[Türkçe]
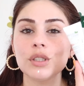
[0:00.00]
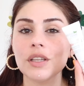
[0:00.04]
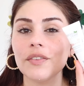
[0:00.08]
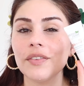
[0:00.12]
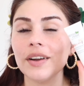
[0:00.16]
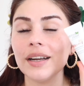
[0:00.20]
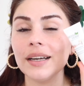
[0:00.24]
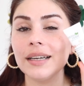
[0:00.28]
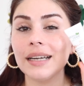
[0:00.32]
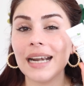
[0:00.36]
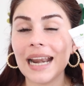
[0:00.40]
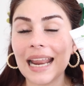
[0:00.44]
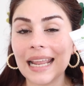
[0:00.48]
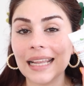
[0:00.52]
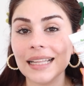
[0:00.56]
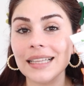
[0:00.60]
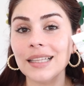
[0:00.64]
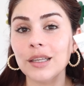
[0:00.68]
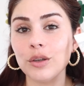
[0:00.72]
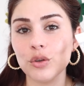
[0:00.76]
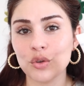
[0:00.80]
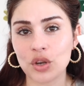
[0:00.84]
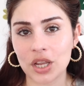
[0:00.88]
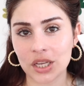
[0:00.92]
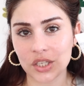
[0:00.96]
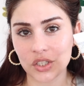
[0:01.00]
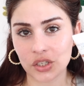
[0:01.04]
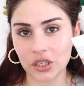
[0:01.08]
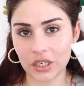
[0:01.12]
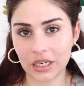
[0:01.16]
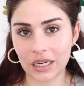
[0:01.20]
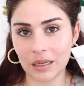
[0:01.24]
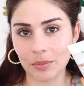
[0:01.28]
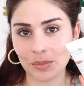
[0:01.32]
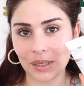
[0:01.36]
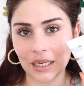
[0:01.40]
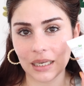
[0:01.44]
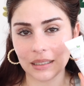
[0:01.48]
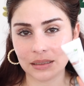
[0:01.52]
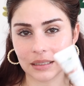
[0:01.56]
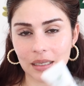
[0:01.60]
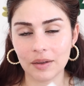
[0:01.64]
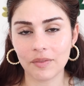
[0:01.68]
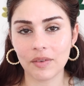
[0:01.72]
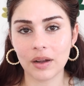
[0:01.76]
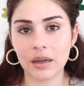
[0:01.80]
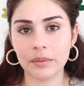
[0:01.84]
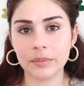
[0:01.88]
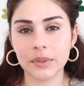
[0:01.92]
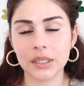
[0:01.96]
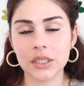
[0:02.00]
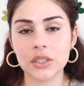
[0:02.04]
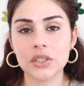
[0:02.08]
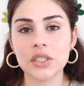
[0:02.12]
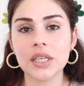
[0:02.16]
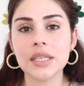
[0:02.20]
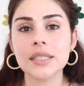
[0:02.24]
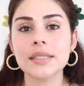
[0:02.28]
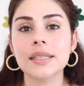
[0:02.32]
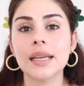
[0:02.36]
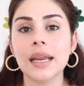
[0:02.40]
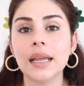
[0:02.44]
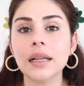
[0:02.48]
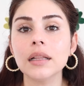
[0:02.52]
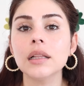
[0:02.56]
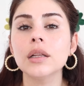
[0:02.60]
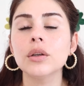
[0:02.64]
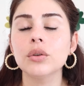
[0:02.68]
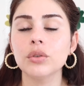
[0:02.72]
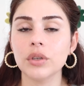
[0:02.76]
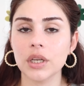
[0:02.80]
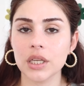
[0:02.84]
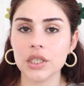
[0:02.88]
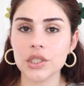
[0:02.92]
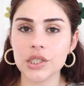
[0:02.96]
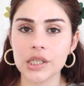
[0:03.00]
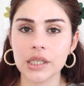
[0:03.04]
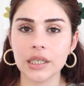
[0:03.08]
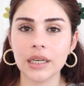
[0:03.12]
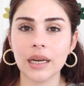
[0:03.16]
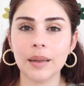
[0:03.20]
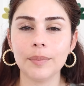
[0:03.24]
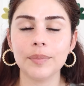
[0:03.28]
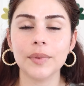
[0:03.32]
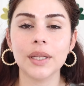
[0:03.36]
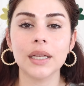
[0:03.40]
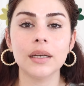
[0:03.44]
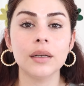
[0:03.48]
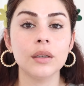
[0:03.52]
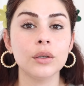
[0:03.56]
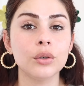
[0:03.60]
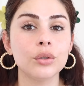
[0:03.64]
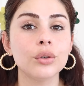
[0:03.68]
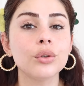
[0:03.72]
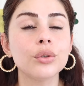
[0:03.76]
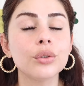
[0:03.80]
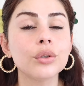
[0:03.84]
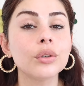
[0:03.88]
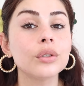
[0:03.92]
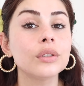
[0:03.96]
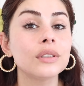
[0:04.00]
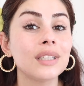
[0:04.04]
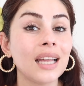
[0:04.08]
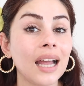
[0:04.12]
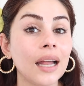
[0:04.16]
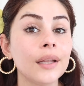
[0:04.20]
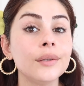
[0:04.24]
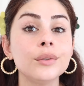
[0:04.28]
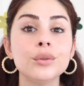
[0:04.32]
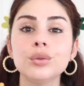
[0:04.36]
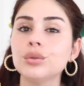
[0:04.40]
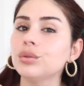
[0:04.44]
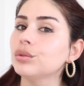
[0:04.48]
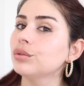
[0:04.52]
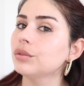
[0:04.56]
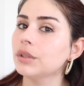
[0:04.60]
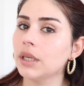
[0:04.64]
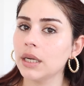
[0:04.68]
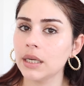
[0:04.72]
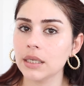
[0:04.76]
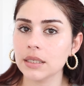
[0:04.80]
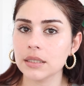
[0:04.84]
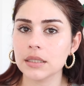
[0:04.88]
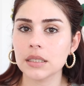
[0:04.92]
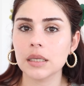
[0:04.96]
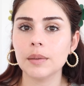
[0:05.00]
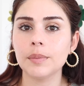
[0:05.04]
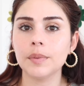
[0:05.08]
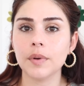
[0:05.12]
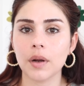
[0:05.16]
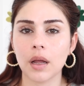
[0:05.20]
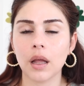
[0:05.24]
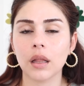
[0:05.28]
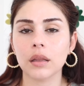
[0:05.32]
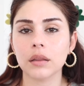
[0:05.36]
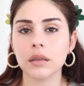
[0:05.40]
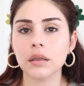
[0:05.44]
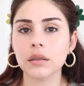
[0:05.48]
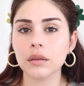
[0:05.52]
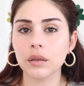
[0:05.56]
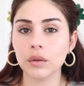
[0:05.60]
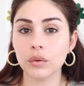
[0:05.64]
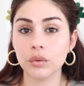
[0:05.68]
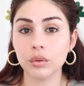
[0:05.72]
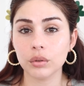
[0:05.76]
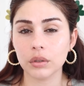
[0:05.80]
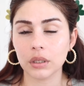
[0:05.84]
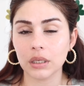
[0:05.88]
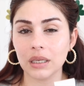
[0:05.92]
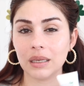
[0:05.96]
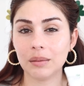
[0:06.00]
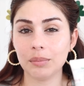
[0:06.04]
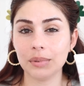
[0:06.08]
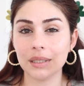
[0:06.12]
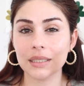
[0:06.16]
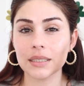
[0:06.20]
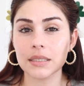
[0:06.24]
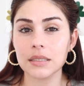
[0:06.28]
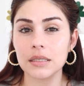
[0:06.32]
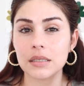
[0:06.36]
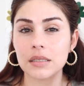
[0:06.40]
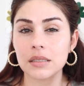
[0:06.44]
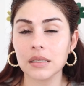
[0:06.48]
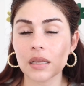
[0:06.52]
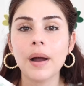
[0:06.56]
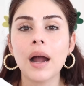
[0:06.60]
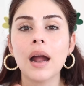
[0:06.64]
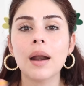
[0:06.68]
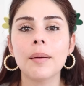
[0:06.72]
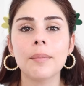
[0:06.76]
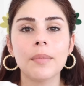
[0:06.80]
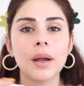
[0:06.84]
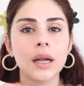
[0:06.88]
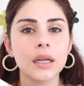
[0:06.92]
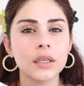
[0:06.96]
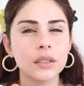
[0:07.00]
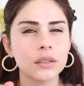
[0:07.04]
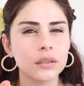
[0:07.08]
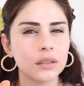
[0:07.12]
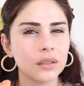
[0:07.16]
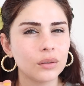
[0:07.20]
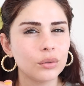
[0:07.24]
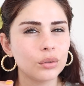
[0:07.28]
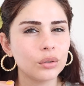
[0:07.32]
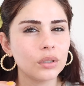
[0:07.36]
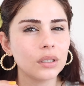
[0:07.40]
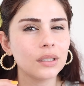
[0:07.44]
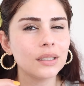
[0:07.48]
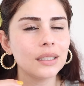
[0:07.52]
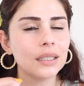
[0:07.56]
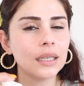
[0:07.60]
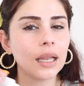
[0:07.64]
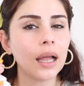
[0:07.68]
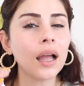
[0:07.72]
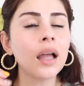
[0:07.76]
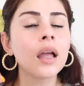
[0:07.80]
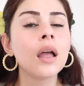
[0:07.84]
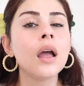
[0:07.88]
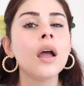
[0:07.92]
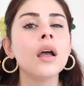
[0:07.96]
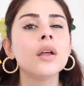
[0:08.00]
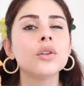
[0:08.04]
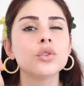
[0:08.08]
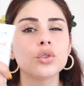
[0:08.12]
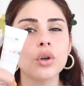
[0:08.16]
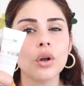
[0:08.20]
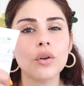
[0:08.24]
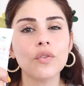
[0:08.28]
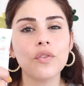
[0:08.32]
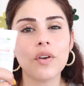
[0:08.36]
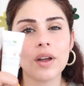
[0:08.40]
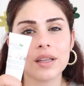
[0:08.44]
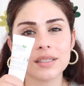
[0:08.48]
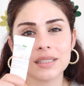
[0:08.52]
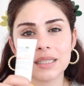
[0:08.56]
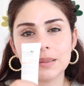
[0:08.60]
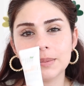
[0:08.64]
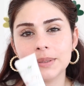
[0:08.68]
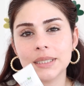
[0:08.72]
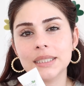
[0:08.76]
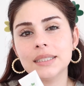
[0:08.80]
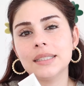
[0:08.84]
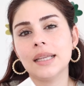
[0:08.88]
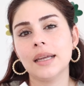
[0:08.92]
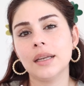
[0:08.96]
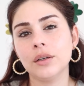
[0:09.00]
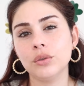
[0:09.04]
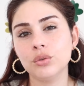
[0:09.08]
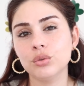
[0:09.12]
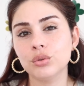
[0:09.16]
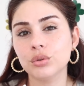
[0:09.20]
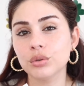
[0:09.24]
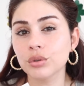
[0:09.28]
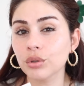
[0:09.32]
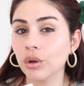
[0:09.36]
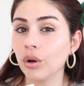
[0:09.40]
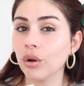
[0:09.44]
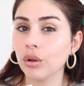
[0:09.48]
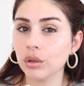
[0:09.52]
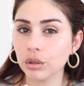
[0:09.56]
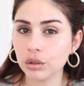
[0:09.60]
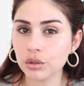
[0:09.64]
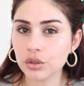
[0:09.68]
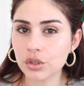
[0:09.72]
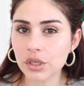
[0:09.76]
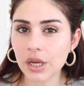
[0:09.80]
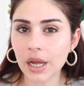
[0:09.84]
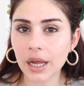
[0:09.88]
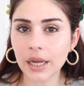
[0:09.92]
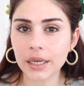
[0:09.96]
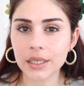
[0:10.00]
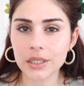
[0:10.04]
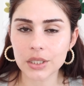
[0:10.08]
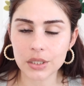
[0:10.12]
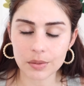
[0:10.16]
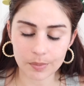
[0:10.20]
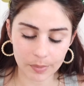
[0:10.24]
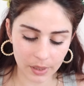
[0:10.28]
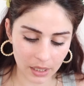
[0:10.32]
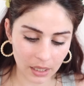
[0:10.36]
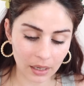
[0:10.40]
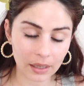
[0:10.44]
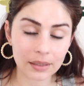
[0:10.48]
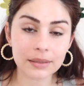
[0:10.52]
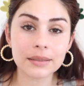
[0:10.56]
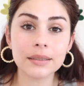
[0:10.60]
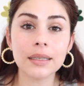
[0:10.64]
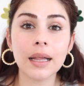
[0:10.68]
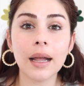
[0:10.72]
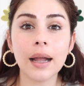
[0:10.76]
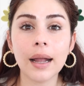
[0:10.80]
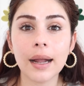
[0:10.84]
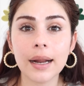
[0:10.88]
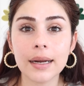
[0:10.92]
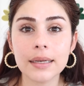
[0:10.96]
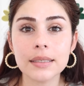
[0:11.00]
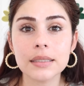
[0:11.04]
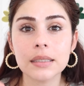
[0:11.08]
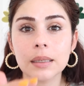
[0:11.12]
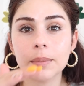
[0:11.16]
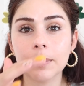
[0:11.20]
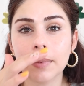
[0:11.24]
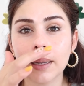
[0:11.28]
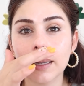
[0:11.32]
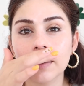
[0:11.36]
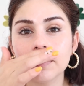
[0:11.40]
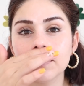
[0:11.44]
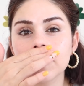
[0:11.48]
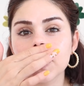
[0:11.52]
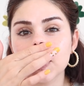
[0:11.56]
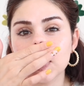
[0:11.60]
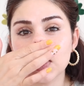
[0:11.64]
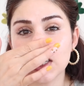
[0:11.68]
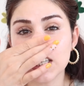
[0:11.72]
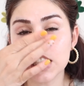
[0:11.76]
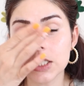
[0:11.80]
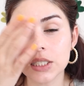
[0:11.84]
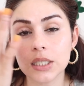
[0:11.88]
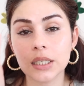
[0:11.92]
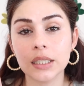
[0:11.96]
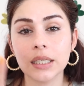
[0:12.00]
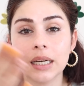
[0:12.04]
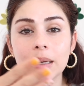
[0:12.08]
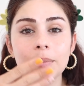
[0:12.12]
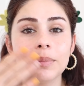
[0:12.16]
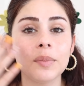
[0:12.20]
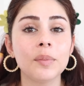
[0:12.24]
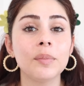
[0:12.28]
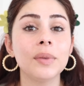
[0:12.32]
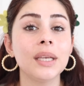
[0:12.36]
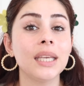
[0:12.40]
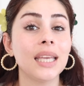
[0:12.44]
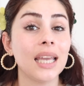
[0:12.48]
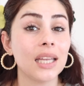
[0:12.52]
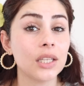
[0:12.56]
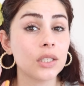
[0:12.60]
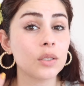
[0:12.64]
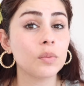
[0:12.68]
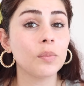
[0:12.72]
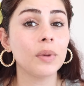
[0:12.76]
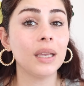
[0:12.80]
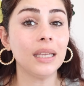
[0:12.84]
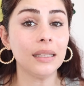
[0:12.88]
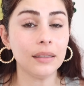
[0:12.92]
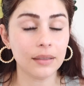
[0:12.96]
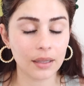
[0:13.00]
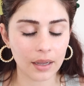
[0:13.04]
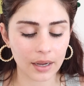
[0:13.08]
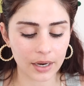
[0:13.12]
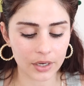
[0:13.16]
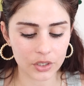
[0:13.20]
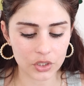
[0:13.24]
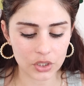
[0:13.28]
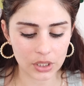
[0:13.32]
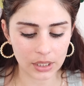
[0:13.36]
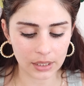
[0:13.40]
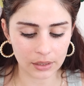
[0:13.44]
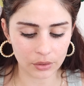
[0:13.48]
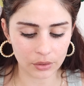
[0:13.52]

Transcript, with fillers: bu sefer renkli güneş kremiyle devam edeceğiz. Renkli güneş kremlerini günlük ten ürünleriniz gibi rahatlıkla kullanabilirsiniz. Parmak kuralıyla çok fazla bir ten ürünü olacağı için ben altına her zaman güneş kremimi geçmeyi tercih